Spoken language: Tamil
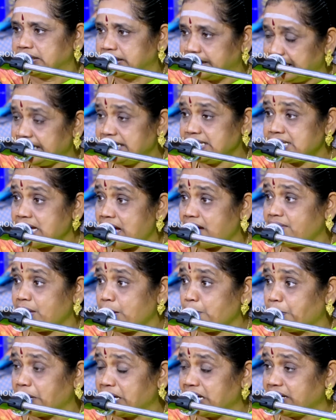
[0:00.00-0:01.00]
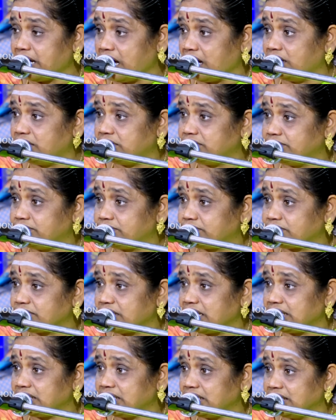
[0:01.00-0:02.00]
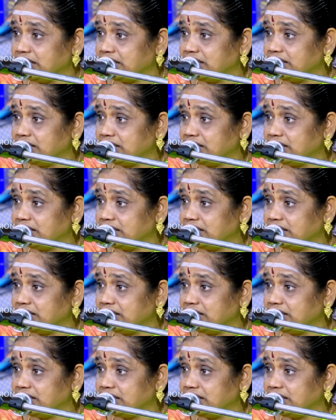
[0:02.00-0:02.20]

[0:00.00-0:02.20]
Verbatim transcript: தெரிஞ்சாவே பலனா எது